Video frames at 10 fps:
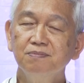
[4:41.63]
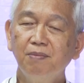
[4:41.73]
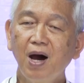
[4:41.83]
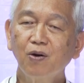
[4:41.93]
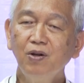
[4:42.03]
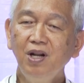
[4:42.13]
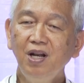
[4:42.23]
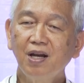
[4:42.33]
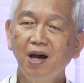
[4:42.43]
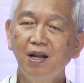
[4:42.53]
bago
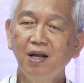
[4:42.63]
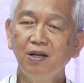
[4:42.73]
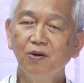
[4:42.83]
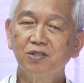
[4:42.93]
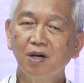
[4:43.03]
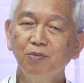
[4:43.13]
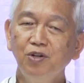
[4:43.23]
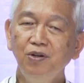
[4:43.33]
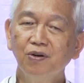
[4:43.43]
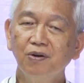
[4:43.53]
nilikha ng Diyos ang
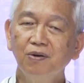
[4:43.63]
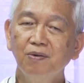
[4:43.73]
mundo,